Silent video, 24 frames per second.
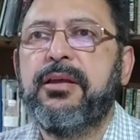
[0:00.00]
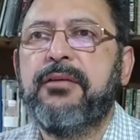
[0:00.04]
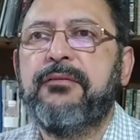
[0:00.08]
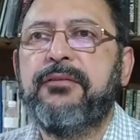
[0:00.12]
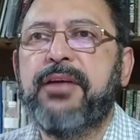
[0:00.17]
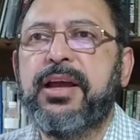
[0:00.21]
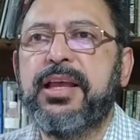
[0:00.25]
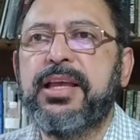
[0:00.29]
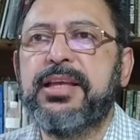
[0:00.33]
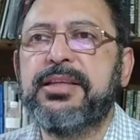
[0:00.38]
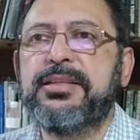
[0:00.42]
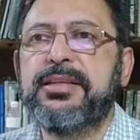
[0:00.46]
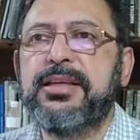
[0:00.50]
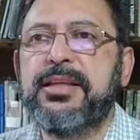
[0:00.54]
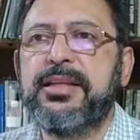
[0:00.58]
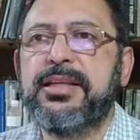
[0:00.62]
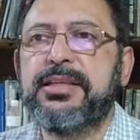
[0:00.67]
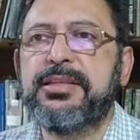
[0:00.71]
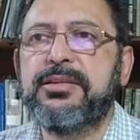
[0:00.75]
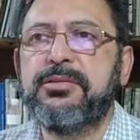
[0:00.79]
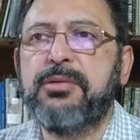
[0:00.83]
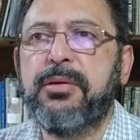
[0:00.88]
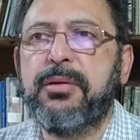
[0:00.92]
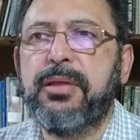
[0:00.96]
Fallece el
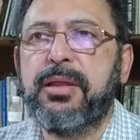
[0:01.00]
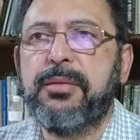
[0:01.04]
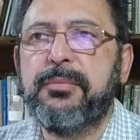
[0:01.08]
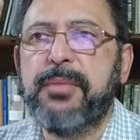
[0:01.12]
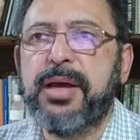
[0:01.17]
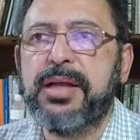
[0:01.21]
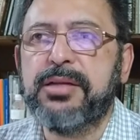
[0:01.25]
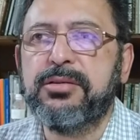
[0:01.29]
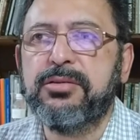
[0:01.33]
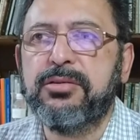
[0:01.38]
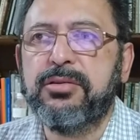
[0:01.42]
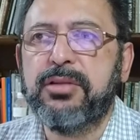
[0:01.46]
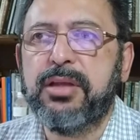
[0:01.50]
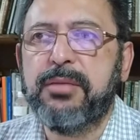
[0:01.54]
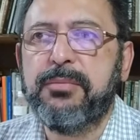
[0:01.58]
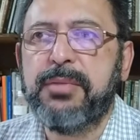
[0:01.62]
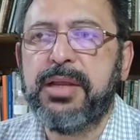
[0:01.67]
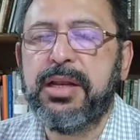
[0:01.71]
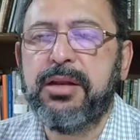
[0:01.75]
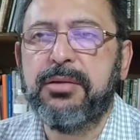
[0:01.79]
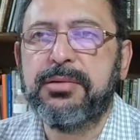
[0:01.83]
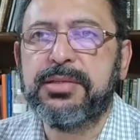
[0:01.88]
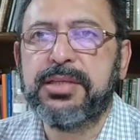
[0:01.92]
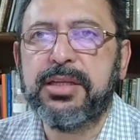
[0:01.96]
19 de marzo de
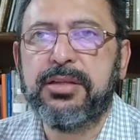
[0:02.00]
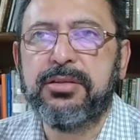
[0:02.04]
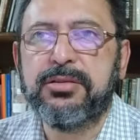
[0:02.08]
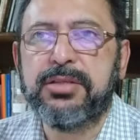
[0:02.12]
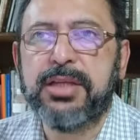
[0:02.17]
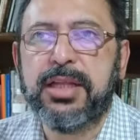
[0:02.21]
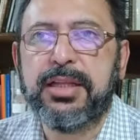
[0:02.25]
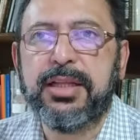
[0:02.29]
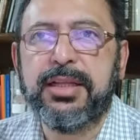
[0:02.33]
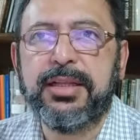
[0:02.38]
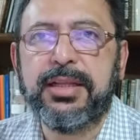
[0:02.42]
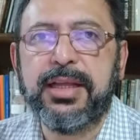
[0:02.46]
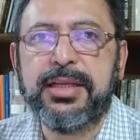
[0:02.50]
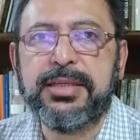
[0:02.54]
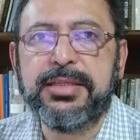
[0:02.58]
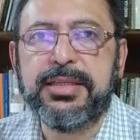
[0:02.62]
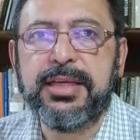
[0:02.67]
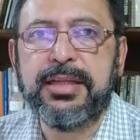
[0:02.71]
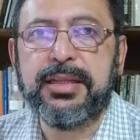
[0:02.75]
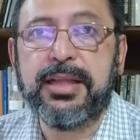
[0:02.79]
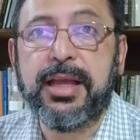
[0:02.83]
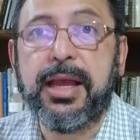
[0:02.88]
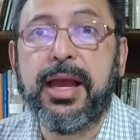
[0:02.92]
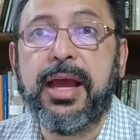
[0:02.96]

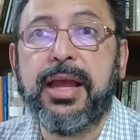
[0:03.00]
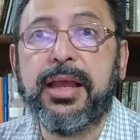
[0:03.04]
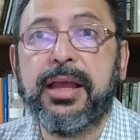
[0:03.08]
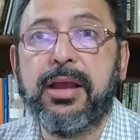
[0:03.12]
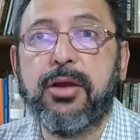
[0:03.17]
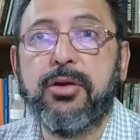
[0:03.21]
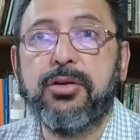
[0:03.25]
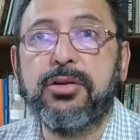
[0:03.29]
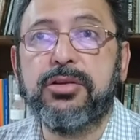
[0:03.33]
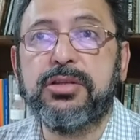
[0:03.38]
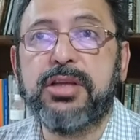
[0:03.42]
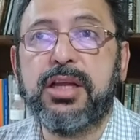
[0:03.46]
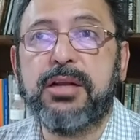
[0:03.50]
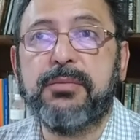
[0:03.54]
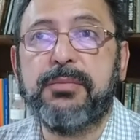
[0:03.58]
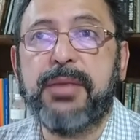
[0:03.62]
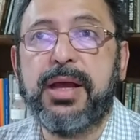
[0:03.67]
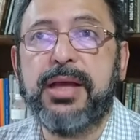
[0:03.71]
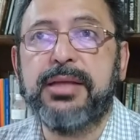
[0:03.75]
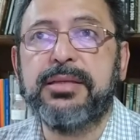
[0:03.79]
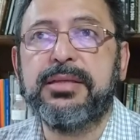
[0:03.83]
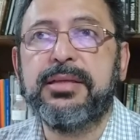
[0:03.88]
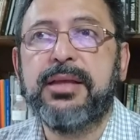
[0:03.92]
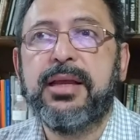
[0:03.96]
1977. Hay que conocer
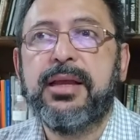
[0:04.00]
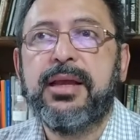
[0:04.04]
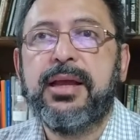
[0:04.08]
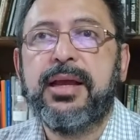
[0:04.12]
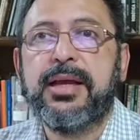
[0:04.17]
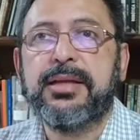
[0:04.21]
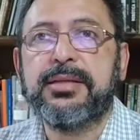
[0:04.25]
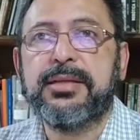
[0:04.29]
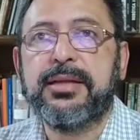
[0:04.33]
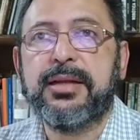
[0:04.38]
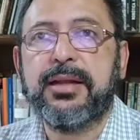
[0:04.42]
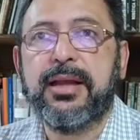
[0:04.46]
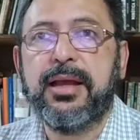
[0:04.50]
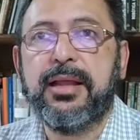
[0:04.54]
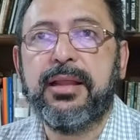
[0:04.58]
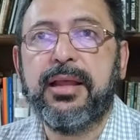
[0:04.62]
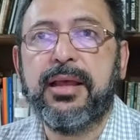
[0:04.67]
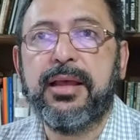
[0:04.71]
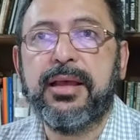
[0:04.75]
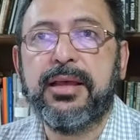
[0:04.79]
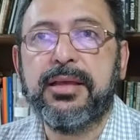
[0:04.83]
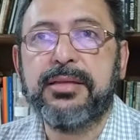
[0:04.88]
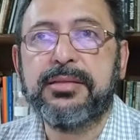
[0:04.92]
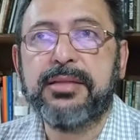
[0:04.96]
más acerca
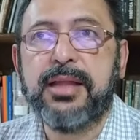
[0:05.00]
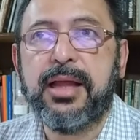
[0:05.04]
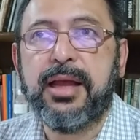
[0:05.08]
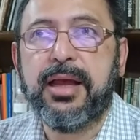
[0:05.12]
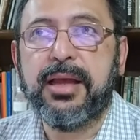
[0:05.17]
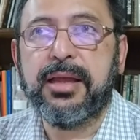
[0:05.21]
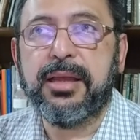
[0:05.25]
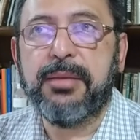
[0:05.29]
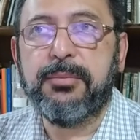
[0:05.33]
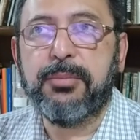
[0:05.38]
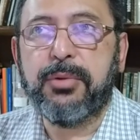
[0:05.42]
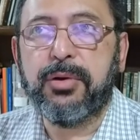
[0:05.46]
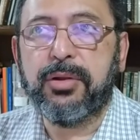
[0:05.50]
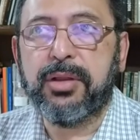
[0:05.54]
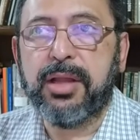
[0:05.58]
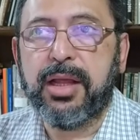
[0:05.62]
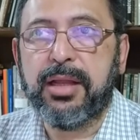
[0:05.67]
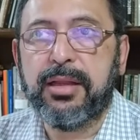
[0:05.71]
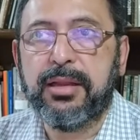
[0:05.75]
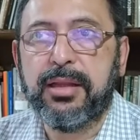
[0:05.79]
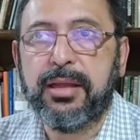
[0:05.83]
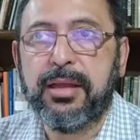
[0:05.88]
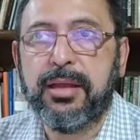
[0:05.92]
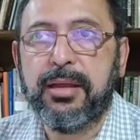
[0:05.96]
de esta
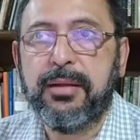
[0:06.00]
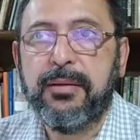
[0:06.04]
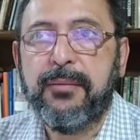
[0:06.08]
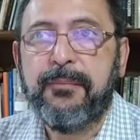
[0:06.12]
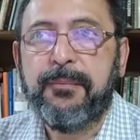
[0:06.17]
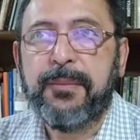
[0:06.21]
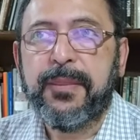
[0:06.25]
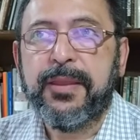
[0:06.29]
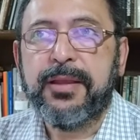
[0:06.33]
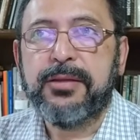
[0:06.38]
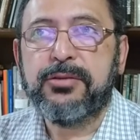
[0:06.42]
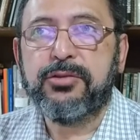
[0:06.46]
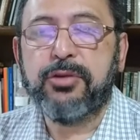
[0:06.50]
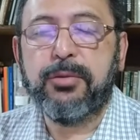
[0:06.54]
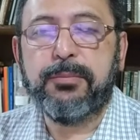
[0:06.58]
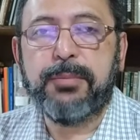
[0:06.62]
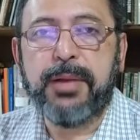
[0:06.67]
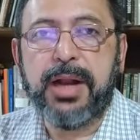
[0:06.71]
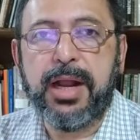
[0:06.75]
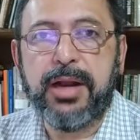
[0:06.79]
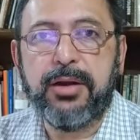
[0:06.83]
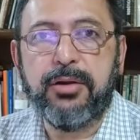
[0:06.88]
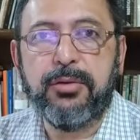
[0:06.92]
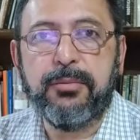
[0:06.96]
importante
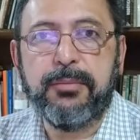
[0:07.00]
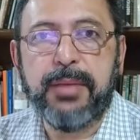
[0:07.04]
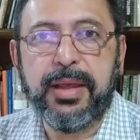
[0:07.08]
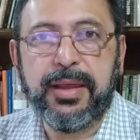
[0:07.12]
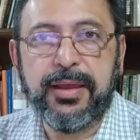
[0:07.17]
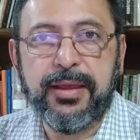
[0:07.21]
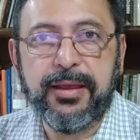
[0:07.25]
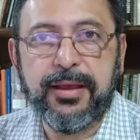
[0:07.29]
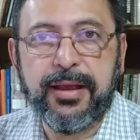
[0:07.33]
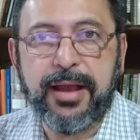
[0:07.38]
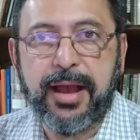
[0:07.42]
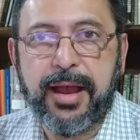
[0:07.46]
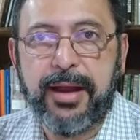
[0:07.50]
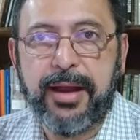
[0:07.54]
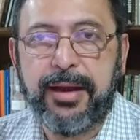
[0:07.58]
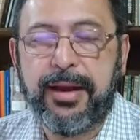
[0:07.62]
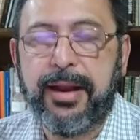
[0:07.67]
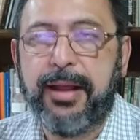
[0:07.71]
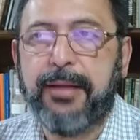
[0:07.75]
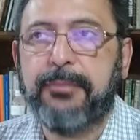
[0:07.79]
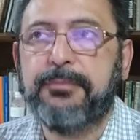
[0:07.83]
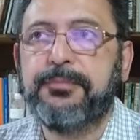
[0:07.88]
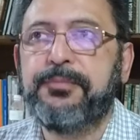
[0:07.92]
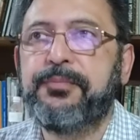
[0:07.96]
soprano
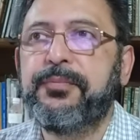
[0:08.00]
mexicana.